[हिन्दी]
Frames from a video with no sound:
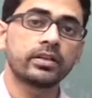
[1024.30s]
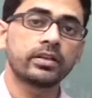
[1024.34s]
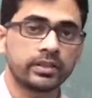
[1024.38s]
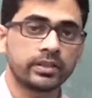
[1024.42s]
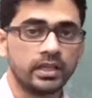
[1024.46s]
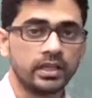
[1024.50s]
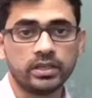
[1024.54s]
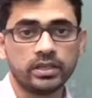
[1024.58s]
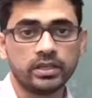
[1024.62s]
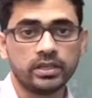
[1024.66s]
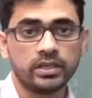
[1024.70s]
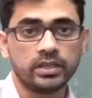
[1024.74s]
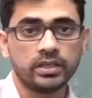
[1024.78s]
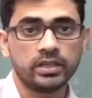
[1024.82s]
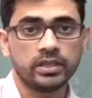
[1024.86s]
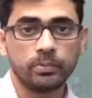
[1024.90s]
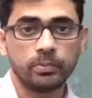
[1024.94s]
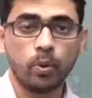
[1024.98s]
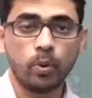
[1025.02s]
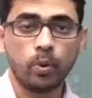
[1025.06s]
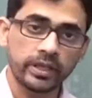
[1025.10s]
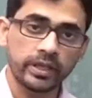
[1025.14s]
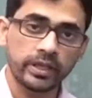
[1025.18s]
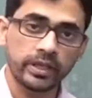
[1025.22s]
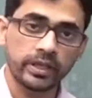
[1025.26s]
के लिए
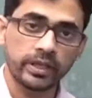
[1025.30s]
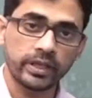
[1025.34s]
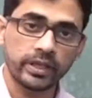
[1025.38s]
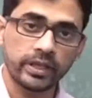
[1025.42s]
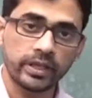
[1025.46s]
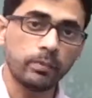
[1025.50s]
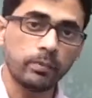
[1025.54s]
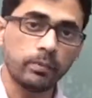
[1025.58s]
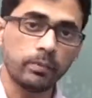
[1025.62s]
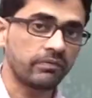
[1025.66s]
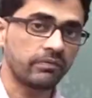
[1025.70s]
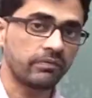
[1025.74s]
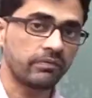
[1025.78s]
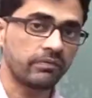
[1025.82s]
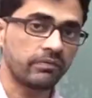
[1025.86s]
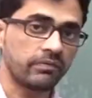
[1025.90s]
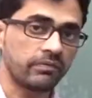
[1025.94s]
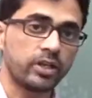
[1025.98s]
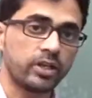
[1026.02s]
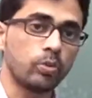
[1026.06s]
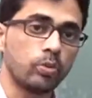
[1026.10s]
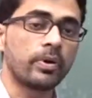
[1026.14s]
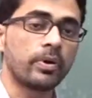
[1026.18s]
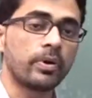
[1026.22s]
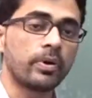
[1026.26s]
पोमेग्रेनेट बटरफ्लाई के
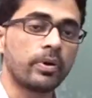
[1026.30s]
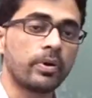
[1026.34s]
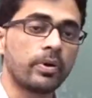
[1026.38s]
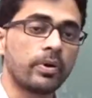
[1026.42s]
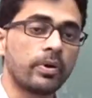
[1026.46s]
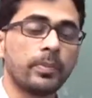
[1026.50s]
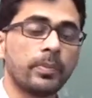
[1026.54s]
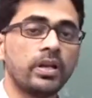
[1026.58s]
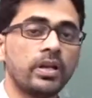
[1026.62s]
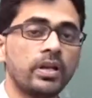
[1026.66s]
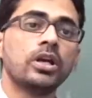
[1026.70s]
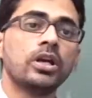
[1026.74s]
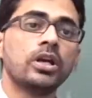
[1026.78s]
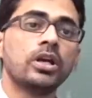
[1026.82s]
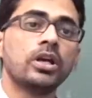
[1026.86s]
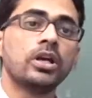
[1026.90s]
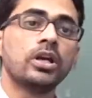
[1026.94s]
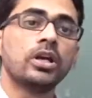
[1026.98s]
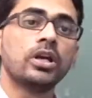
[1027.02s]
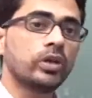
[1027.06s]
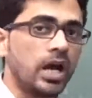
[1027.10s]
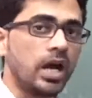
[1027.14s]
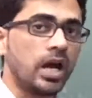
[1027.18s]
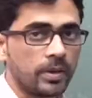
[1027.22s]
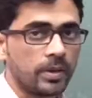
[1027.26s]
रूप में पढ़ रहे हैं अपन तो
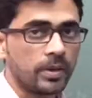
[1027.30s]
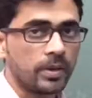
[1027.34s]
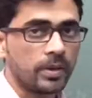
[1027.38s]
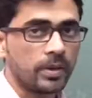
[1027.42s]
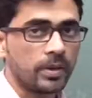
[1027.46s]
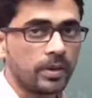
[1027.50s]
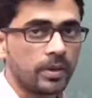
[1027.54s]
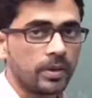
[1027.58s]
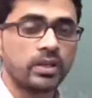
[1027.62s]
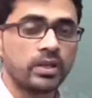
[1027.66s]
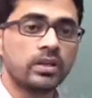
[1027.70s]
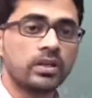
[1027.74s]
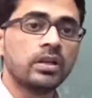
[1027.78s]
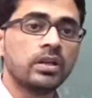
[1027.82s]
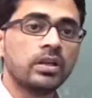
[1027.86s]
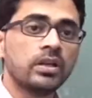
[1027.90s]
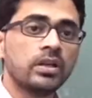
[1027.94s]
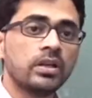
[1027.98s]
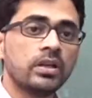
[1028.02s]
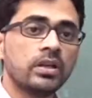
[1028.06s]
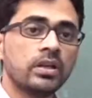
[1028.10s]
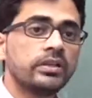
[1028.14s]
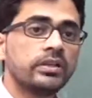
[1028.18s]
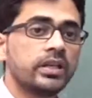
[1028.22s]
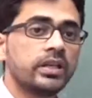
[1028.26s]
यहाँ पर अपन
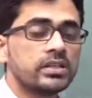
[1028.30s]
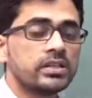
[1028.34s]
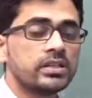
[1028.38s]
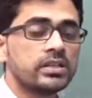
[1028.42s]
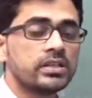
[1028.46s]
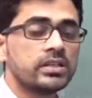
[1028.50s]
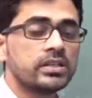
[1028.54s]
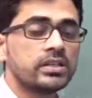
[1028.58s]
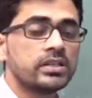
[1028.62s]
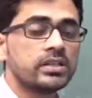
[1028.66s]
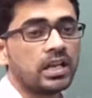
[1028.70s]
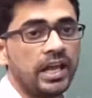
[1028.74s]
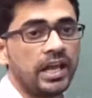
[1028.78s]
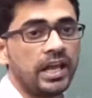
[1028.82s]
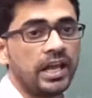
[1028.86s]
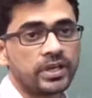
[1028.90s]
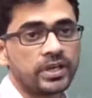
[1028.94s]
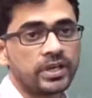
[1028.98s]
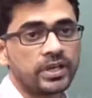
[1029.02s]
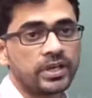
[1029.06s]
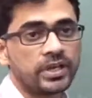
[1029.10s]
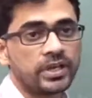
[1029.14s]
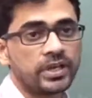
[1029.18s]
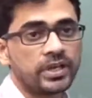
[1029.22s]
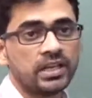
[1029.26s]
ये इसका लाइफ
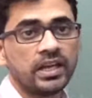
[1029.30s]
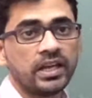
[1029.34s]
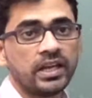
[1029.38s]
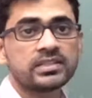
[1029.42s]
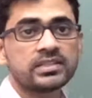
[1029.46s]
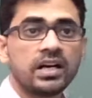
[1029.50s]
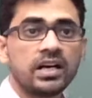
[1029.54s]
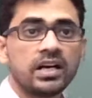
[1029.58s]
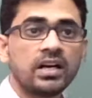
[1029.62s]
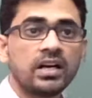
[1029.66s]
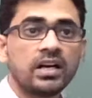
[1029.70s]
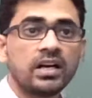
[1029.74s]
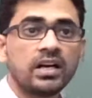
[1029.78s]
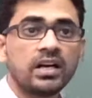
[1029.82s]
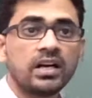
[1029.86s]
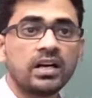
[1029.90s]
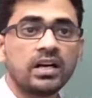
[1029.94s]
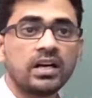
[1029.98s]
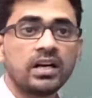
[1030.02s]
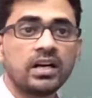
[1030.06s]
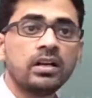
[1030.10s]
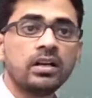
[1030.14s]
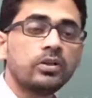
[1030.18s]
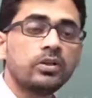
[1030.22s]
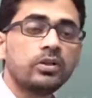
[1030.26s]
साइकिल है इसका
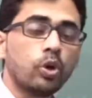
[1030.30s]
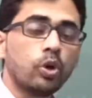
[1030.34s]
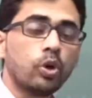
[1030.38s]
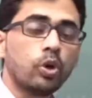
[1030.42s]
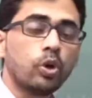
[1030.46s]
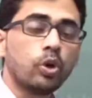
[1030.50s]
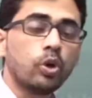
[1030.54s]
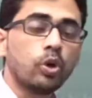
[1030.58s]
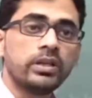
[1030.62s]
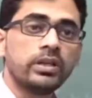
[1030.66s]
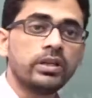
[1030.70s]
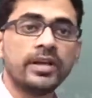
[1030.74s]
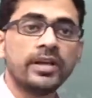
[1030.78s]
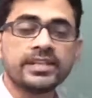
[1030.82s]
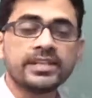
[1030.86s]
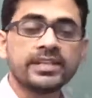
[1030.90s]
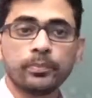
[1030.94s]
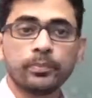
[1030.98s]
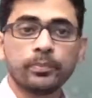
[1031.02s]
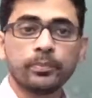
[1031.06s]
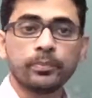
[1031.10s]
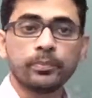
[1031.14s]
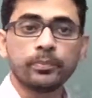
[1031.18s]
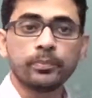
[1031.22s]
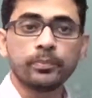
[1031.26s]
जो डेमेज एंड
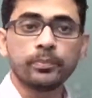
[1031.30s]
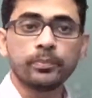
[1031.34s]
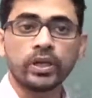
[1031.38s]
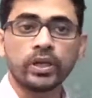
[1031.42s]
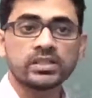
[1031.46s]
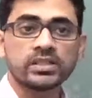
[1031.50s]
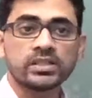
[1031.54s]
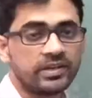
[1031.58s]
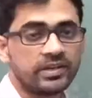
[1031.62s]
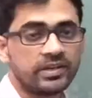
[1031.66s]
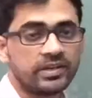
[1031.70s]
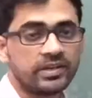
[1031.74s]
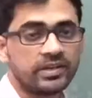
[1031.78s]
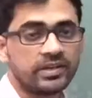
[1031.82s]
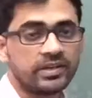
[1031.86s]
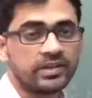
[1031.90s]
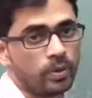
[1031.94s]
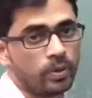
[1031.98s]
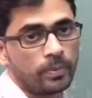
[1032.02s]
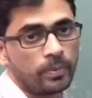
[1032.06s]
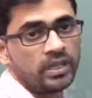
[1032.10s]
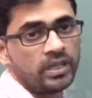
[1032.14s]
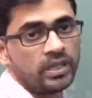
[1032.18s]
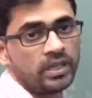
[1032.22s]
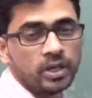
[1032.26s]
इम्पोर्टेंस है वो भी
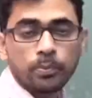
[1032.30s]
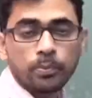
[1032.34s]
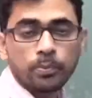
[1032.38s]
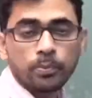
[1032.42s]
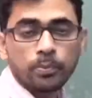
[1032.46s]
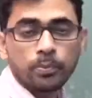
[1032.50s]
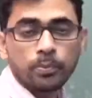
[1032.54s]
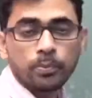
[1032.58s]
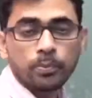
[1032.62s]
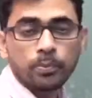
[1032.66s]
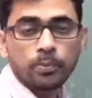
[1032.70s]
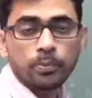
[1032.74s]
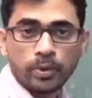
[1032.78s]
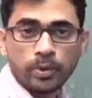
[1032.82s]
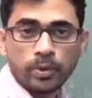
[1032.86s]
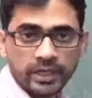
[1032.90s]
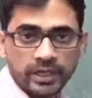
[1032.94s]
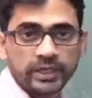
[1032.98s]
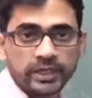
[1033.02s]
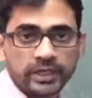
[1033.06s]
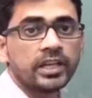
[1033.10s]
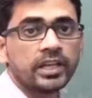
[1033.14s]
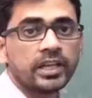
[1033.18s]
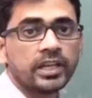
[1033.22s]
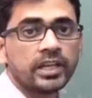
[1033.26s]
अपन ने
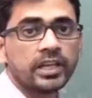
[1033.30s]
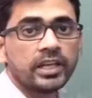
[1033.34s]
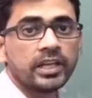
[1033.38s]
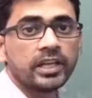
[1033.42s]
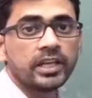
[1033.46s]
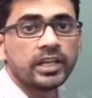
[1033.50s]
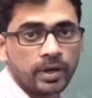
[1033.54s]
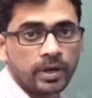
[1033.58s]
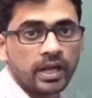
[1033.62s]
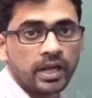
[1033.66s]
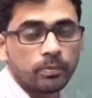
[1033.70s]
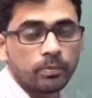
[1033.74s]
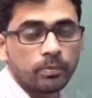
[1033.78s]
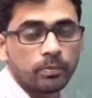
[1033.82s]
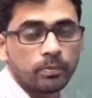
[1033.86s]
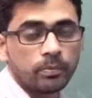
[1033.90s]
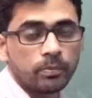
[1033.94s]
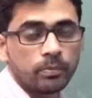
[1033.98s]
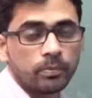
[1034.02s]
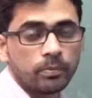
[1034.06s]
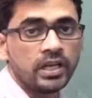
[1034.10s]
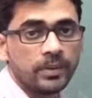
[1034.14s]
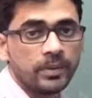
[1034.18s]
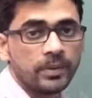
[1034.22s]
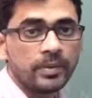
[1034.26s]
पोमेग्रेनेट के लिए ही पढ़ा है
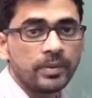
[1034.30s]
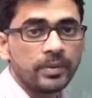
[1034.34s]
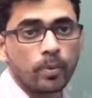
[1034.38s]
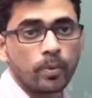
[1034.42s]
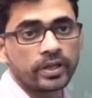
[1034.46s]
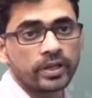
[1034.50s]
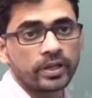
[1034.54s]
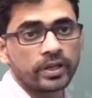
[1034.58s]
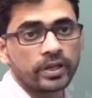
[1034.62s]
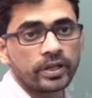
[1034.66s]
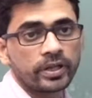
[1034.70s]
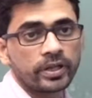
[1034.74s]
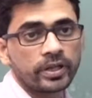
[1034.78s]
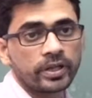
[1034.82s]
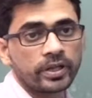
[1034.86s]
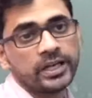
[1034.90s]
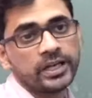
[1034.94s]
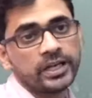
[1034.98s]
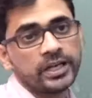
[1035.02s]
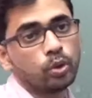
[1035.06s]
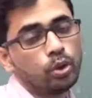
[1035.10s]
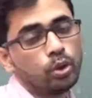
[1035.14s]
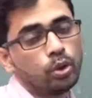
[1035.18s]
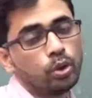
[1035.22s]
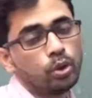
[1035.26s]
मेनली अपने पोमेग्रेनेट
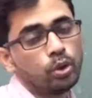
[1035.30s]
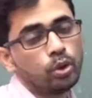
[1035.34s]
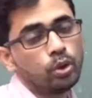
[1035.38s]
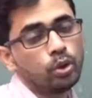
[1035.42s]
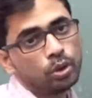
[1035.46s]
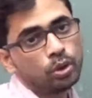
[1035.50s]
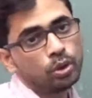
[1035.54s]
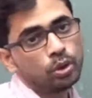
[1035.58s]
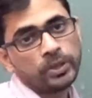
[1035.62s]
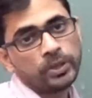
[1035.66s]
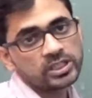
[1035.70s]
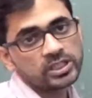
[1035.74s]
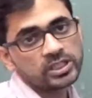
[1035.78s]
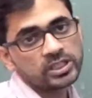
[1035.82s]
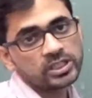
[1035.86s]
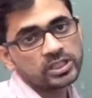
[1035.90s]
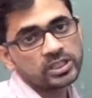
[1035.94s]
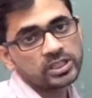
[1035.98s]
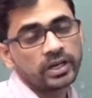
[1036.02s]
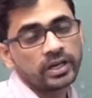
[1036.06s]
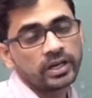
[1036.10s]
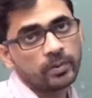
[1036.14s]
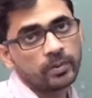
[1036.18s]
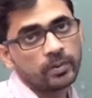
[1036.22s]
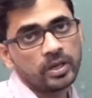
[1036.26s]
को बेस
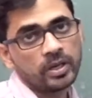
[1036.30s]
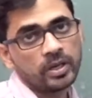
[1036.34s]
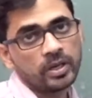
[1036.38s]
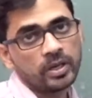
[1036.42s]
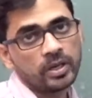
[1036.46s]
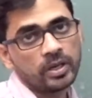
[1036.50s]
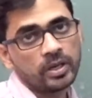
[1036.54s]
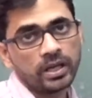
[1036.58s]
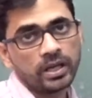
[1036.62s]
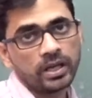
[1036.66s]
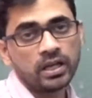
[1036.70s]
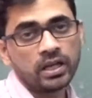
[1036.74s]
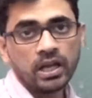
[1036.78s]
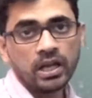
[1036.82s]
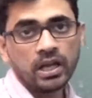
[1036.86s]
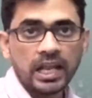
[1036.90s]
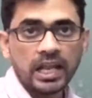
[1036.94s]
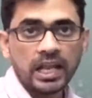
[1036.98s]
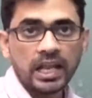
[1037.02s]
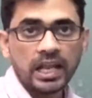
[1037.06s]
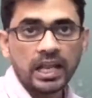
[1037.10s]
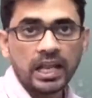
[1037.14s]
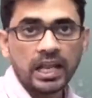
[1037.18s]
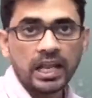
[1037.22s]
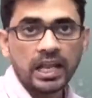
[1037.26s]
मान के अपन ने पढ़ा है
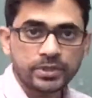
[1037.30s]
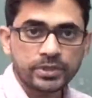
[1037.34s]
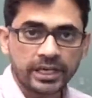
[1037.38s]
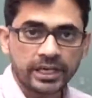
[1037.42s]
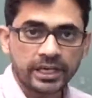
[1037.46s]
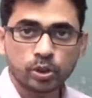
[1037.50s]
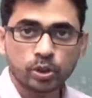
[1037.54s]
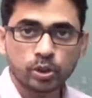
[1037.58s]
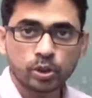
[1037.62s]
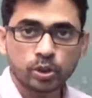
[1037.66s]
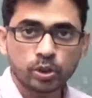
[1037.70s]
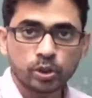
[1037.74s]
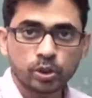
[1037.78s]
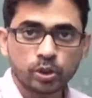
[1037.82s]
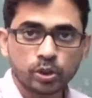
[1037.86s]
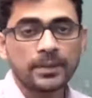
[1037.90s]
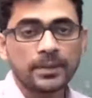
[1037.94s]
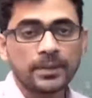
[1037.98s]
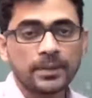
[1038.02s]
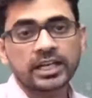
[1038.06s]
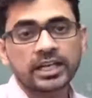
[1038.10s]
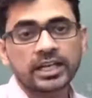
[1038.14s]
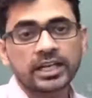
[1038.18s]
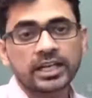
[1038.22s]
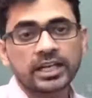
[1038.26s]
लाइफ साइकिल जो है लाइफ
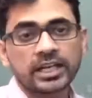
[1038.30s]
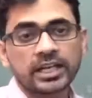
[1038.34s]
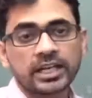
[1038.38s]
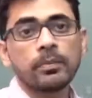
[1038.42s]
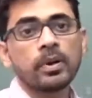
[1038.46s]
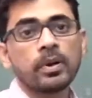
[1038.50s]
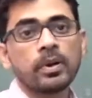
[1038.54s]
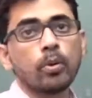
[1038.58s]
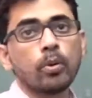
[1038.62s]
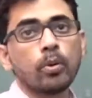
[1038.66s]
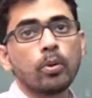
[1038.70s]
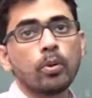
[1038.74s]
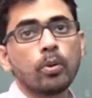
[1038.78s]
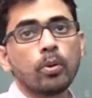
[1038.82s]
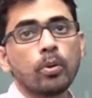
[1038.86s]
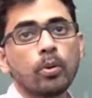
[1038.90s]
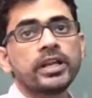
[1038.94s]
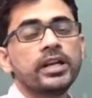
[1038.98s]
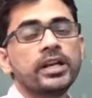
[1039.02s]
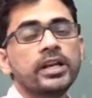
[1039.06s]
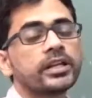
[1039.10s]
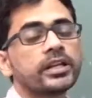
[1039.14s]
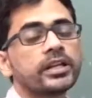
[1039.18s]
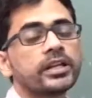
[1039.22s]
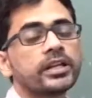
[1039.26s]
साइकिल भी अपन
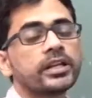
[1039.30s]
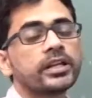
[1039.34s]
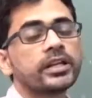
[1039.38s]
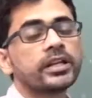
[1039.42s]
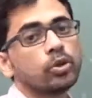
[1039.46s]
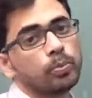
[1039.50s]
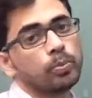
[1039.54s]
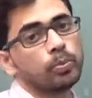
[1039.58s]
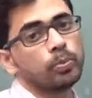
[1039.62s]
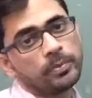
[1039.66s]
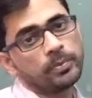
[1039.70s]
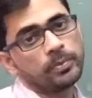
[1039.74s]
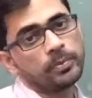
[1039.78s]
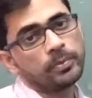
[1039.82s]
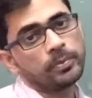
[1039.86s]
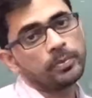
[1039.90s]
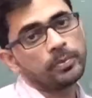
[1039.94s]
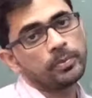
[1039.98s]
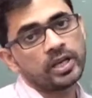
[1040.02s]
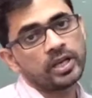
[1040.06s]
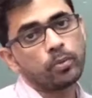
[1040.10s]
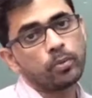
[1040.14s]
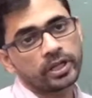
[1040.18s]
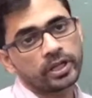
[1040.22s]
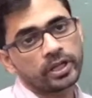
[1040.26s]
पोमेग्रेनेट के रूप में ही पढ़ रहे
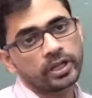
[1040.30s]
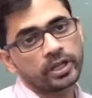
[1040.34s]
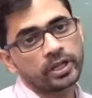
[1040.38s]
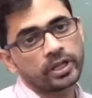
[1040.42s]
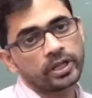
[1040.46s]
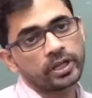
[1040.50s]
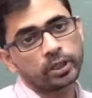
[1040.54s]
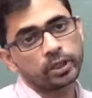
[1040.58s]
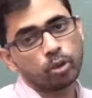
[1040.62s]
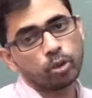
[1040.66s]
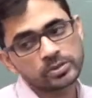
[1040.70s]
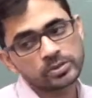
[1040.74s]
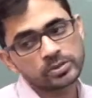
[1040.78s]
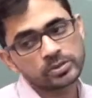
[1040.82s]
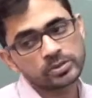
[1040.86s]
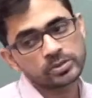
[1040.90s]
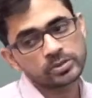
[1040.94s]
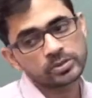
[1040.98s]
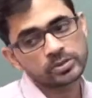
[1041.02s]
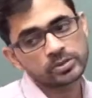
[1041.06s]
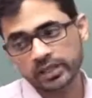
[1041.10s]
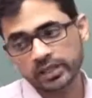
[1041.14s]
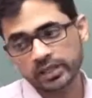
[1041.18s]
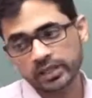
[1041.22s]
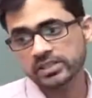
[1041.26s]
हैं पोमेग्रेनेट को बेस
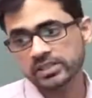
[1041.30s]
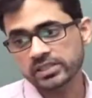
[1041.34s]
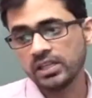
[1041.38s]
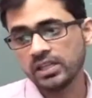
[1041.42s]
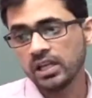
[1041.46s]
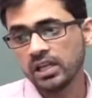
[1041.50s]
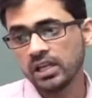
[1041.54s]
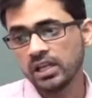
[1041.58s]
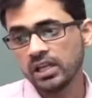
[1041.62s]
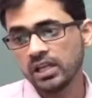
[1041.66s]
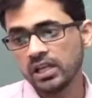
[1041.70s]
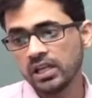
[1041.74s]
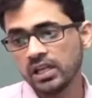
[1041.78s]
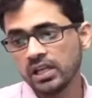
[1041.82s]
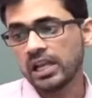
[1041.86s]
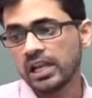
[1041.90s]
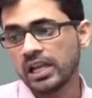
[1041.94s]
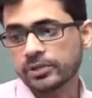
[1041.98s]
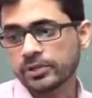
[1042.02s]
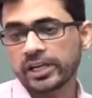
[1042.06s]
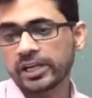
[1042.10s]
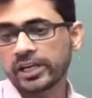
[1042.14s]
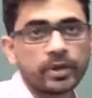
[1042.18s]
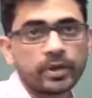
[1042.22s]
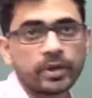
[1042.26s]
मानकर ही इसकी लाइफ
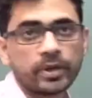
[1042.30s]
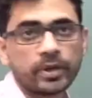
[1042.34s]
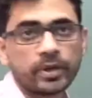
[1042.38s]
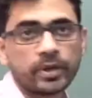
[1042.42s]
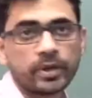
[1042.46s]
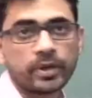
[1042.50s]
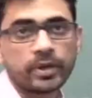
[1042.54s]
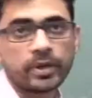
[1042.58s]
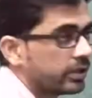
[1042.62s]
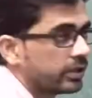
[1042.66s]
साइकिल पढ़ेंगे